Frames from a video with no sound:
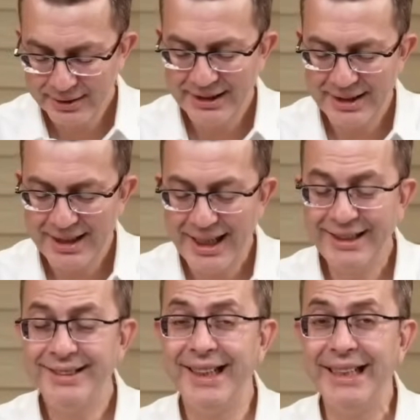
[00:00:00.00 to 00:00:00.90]

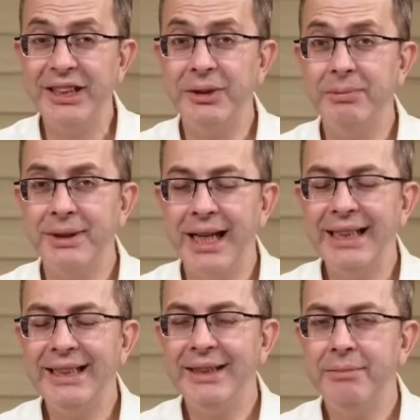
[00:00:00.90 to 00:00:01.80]
yerel
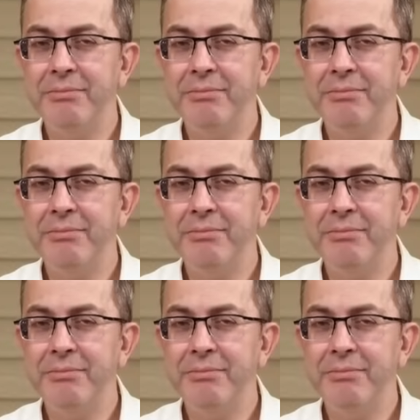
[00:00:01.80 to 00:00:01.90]
seçimden